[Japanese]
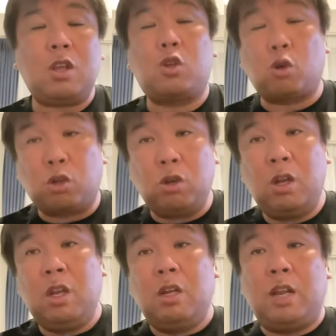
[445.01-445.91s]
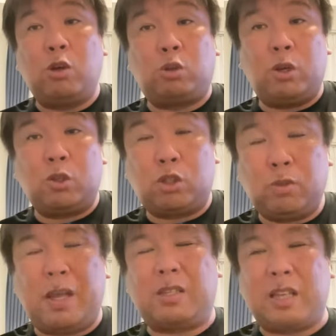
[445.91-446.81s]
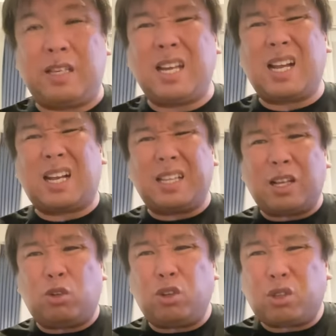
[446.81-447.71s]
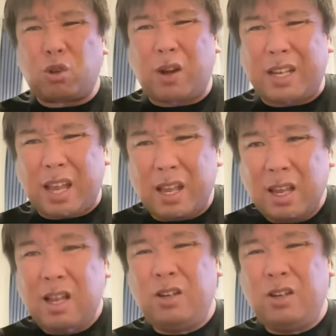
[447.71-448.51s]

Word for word: 初球、レフトへのツーベースで、若干ね、クッションがね、